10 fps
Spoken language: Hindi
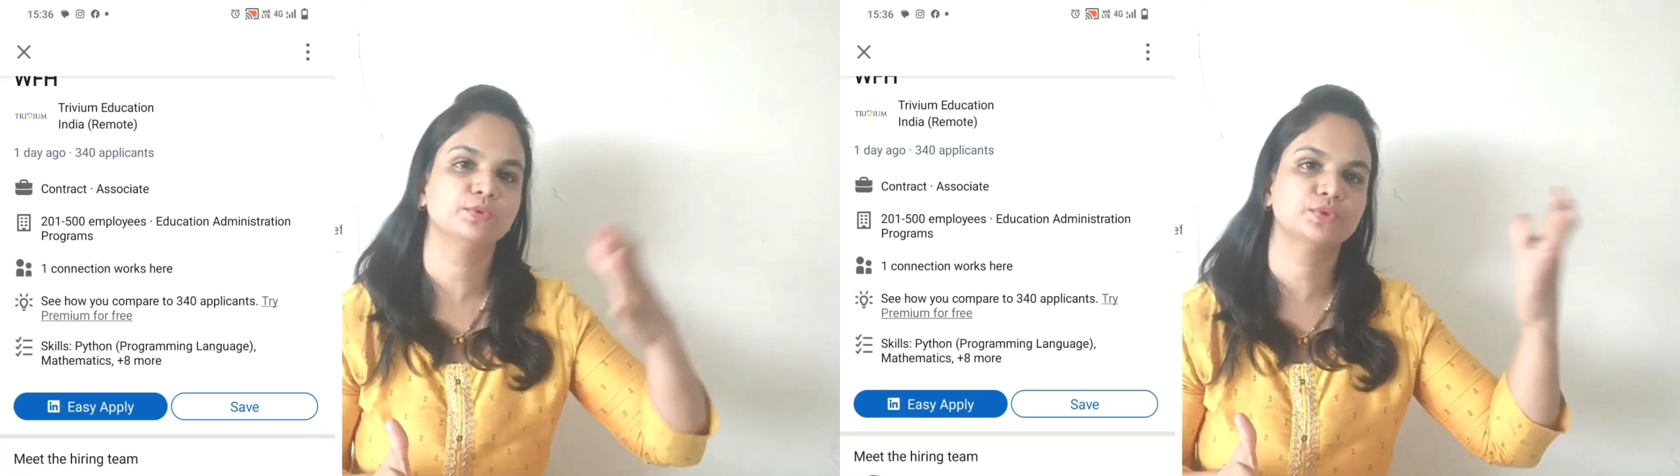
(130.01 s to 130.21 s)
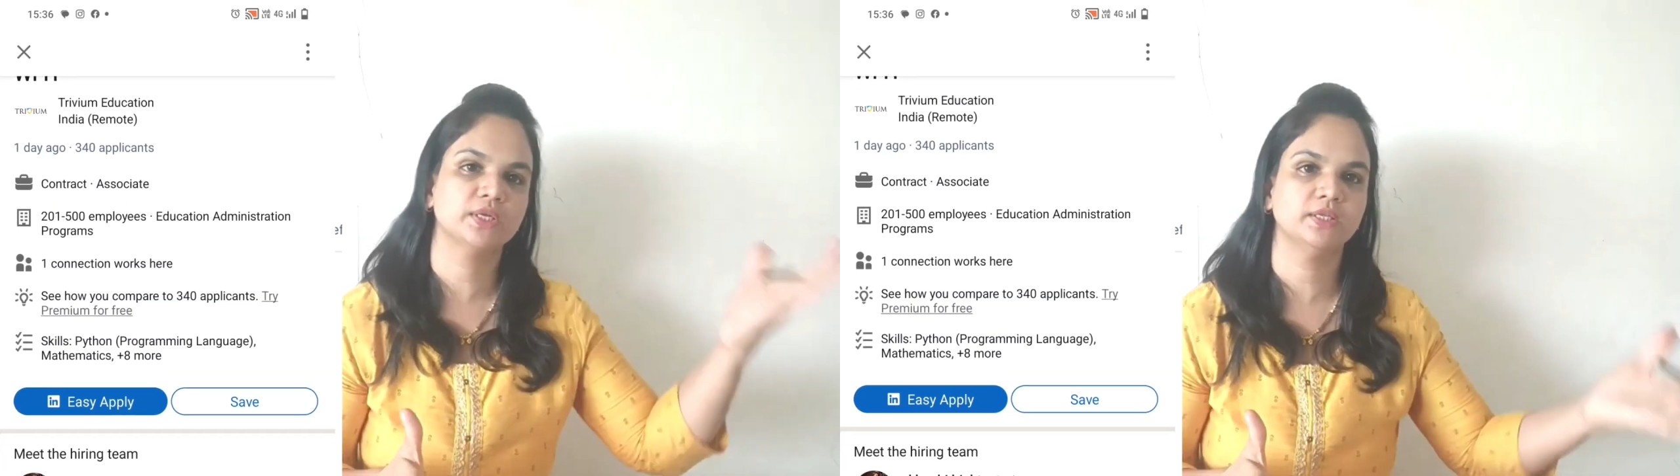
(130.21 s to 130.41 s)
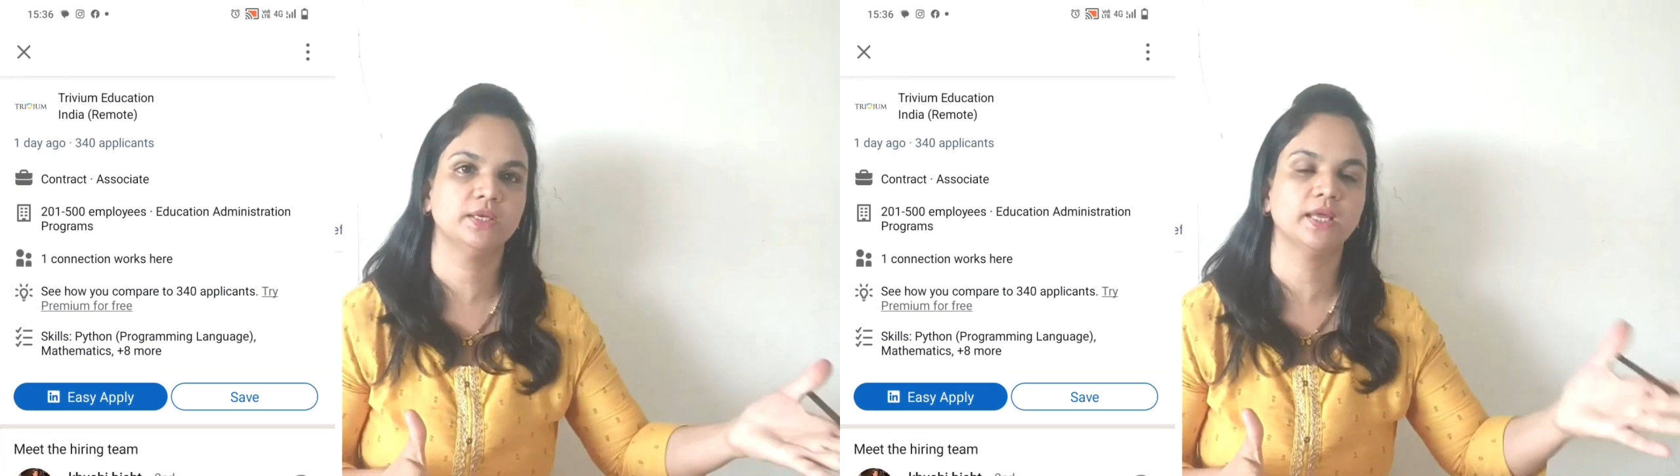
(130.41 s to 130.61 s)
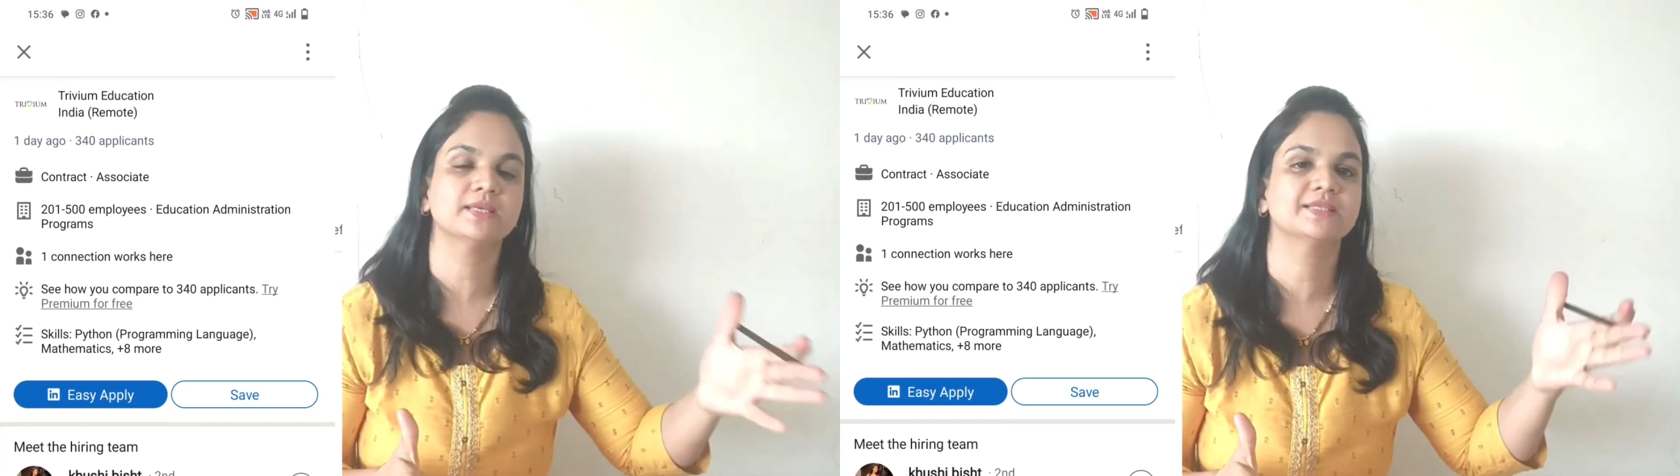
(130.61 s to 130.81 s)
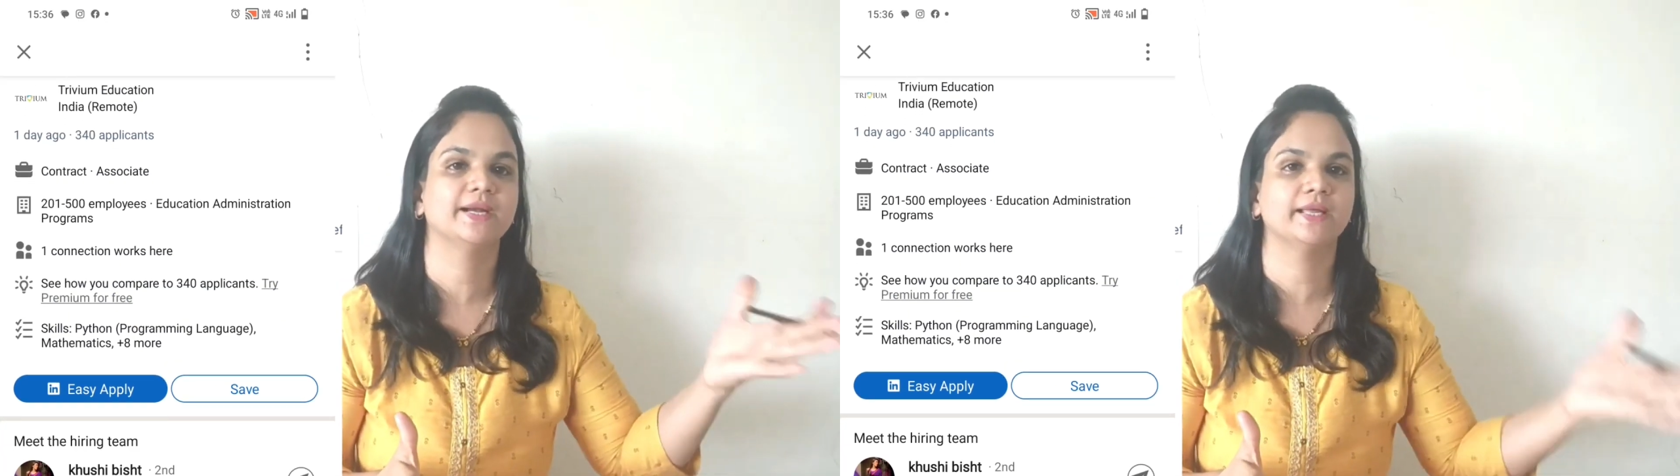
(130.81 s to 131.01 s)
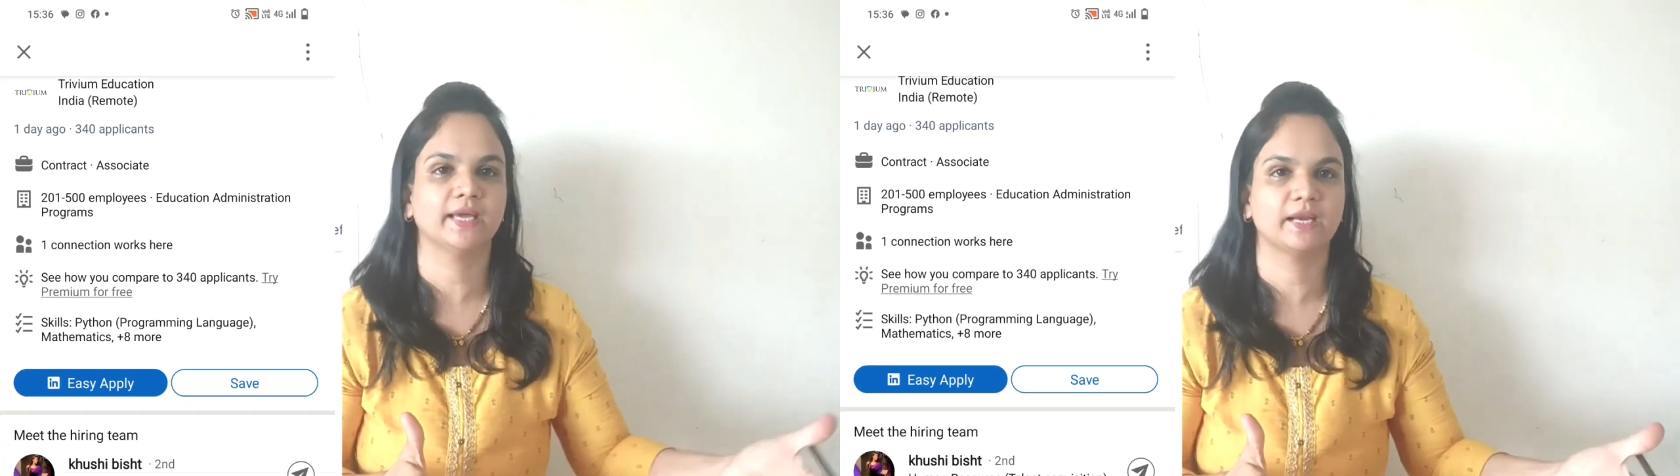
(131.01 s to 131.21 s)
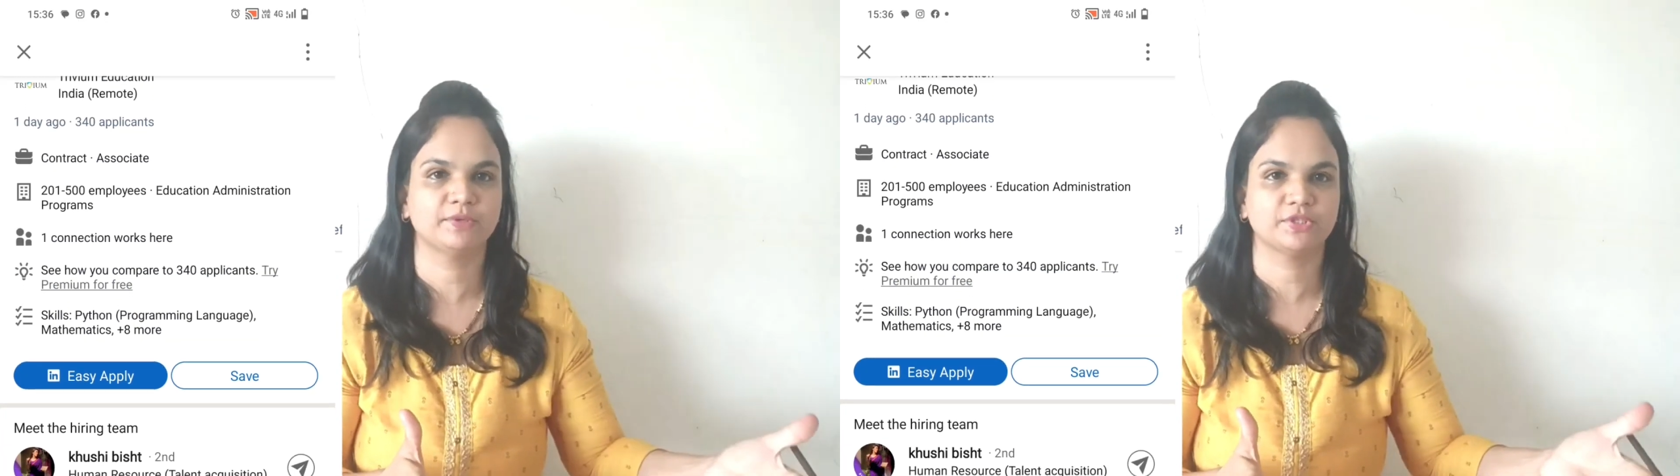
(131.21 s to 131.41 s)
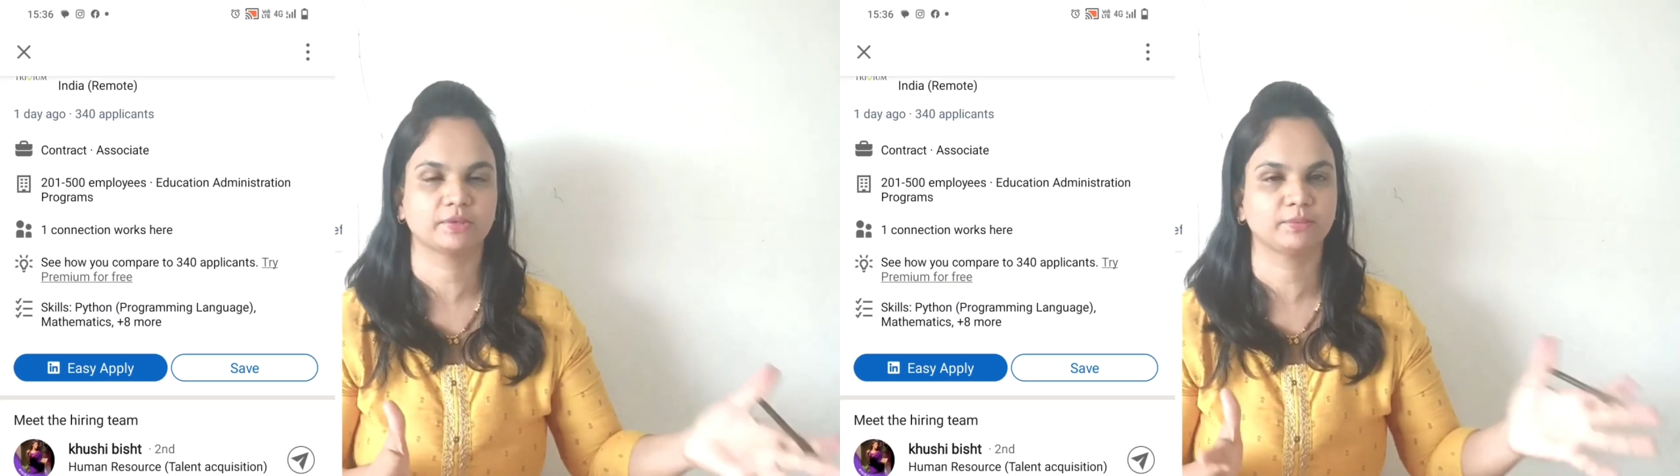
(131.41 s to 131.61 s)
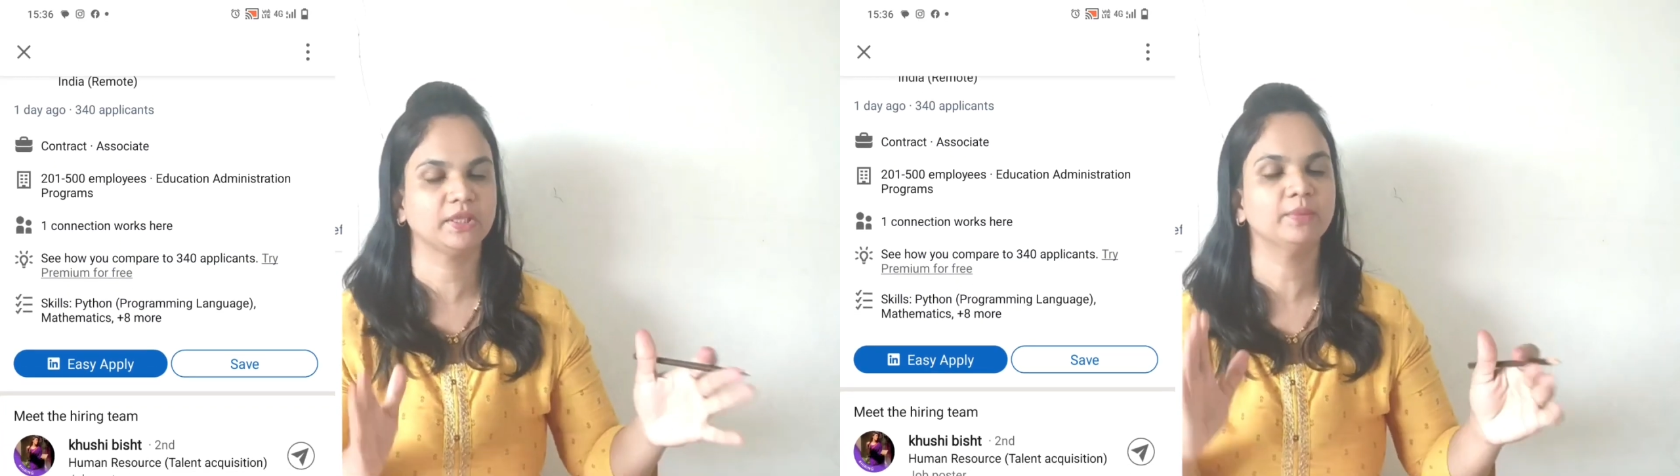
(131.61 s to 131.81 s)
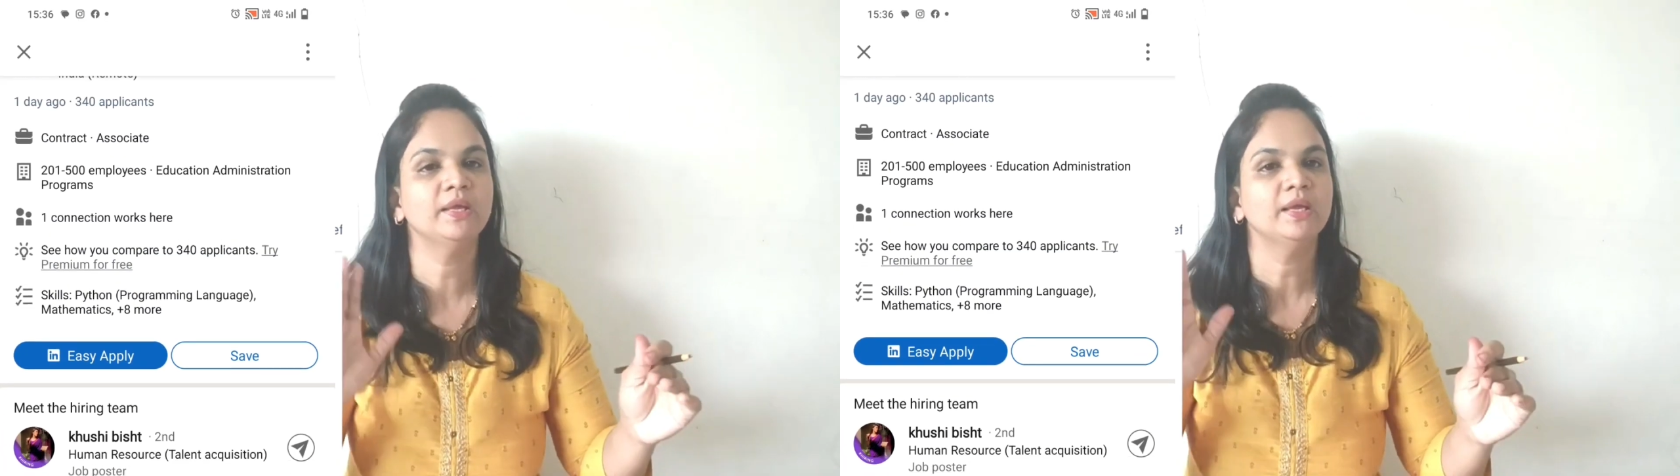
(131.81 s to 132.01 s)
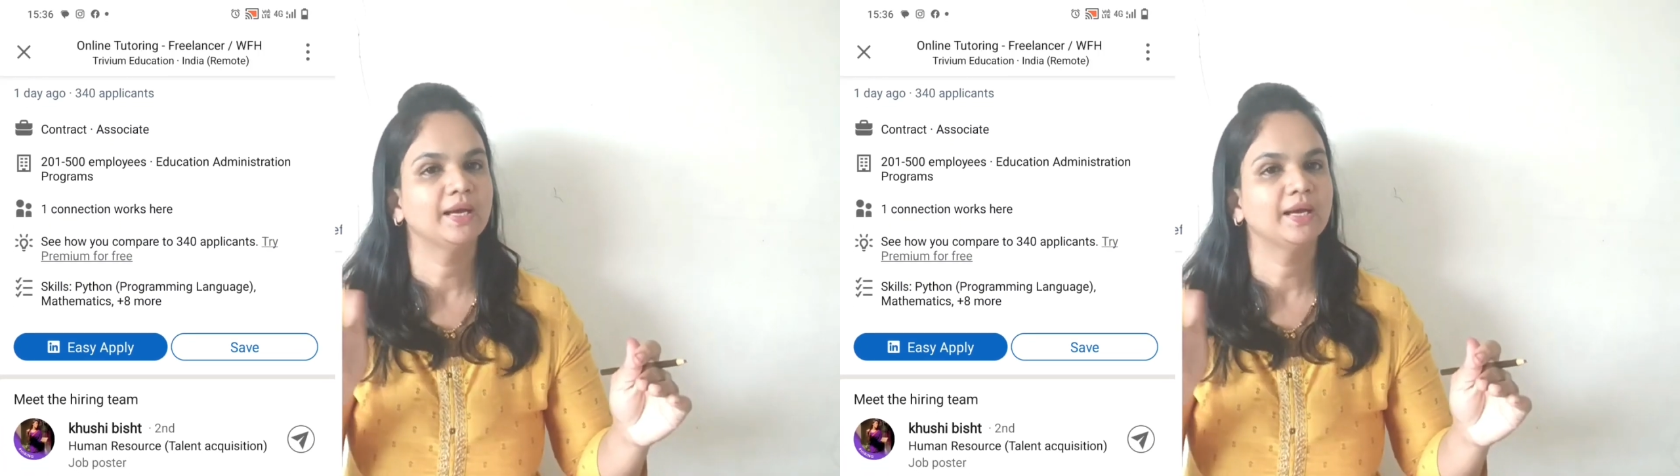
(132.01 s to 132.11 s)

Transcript: दूसरे दिन के साढ़े ग्यारह बजे तक मतलब